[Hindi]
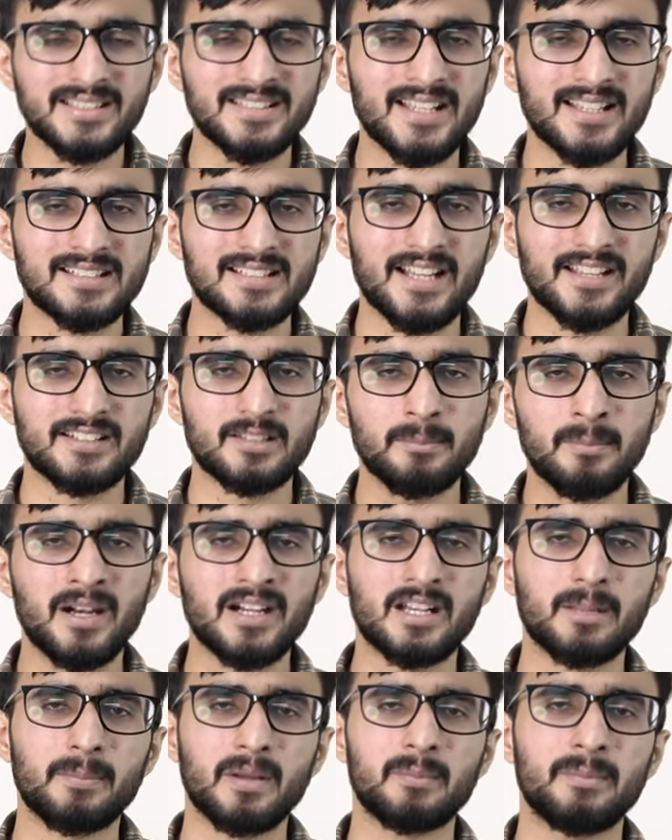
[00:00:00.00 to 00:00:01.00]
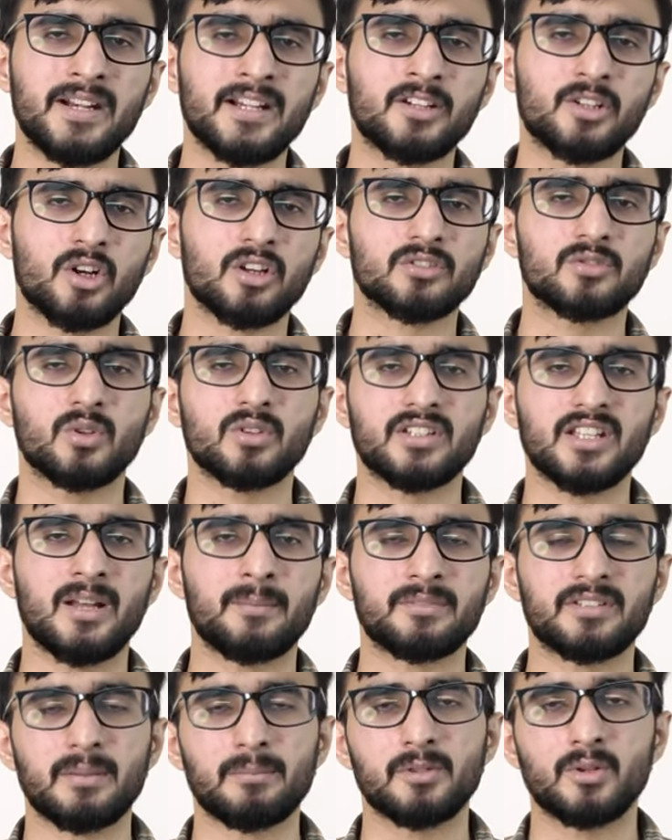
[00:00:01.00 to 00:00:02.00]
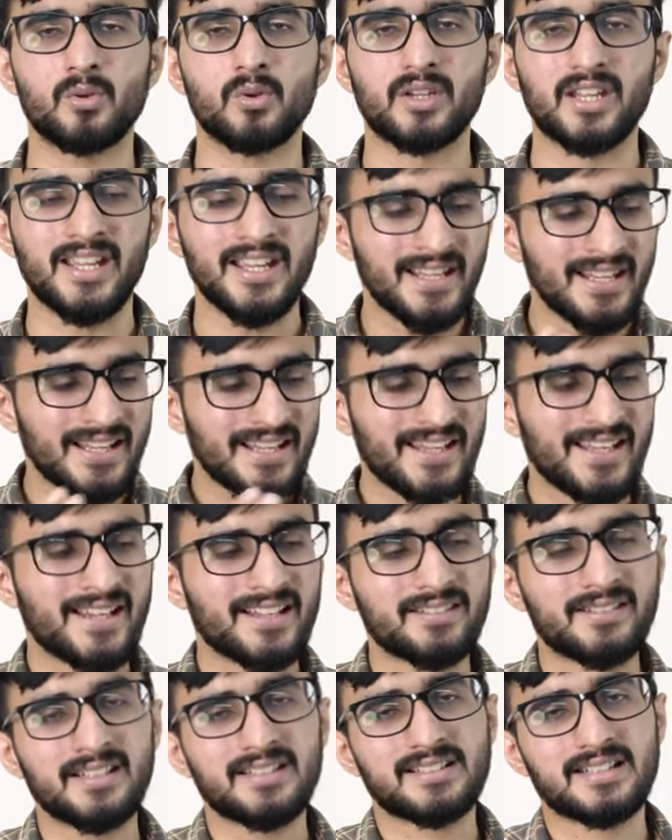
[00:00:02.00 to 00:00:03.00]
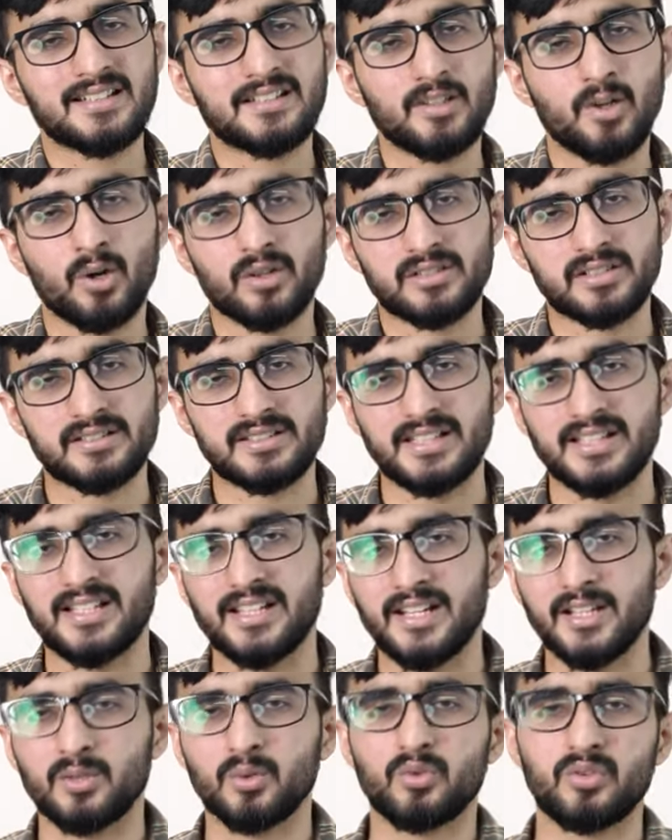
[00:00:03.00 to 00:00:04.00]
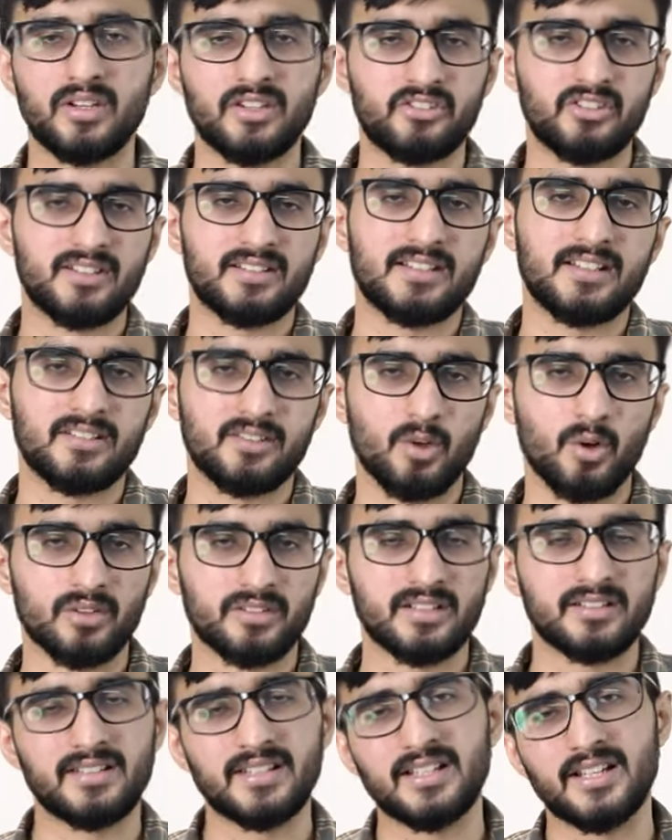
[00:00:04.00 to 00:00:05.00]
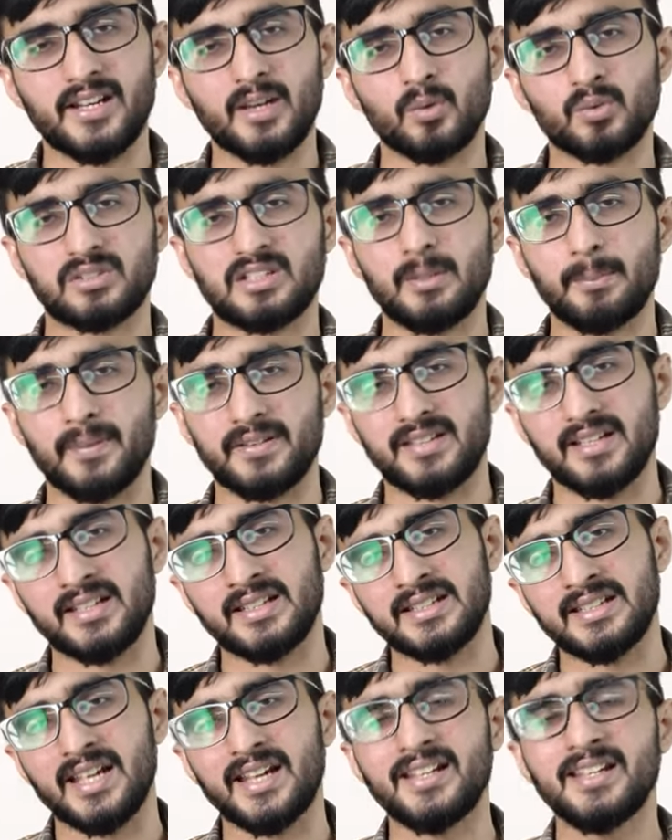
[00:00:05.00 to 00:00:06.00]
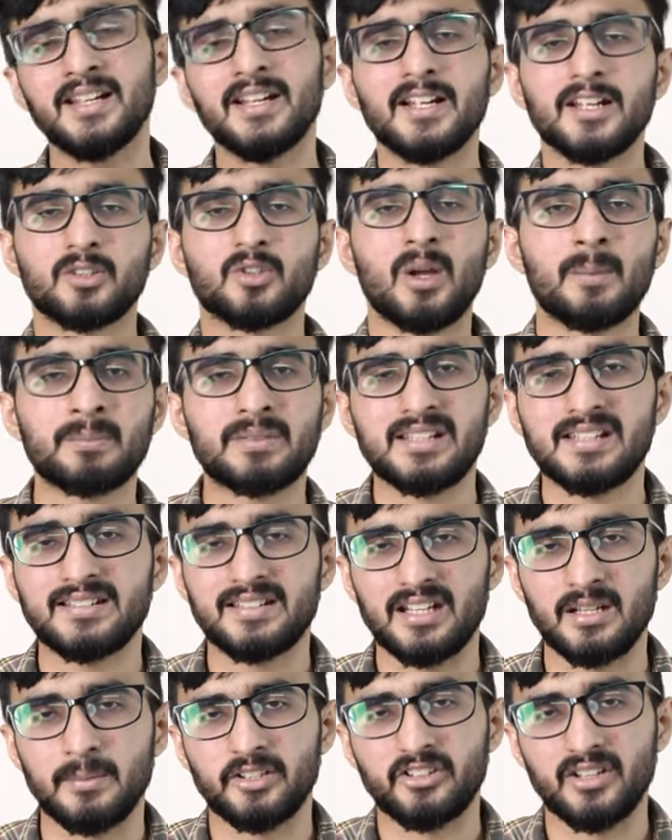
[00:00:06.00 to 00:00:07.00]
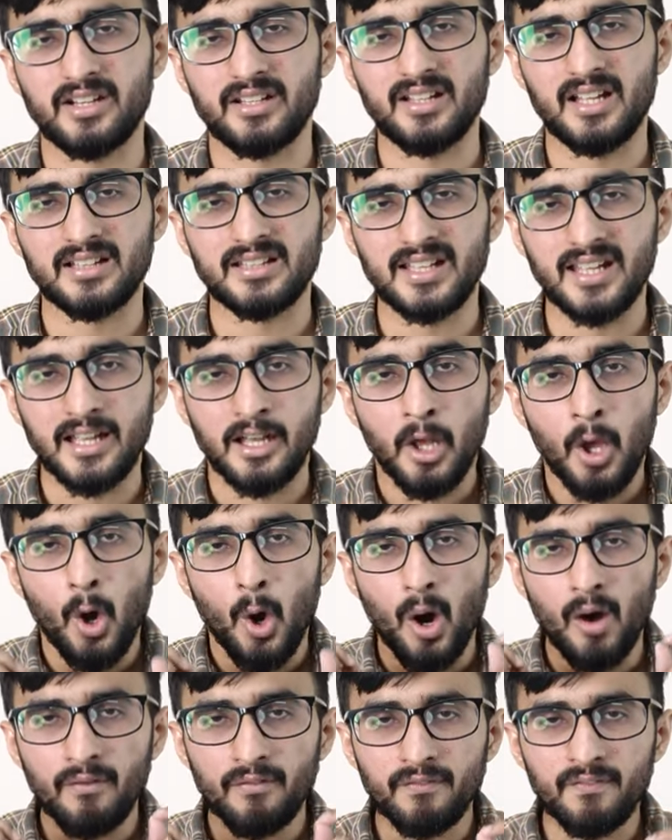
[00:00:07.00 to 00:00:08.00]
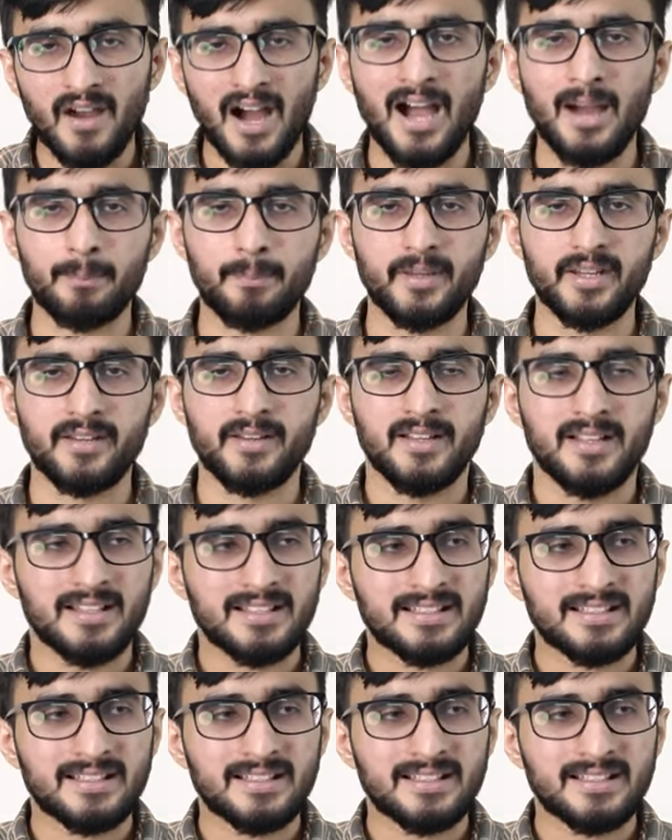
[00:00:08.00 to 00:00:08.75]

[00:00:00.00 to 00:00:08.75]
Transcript: यस गाइस मल्टीपल मेंटर्स होते हैं हम सब लोगों के एक चीज़ किसी और से सीख रहे हैं दूसरी चीज़ किसी और से सीख रहे हैं उसकी पसंद नहीं आई तो हम तीसरे में चले जाते हैं और वहां पे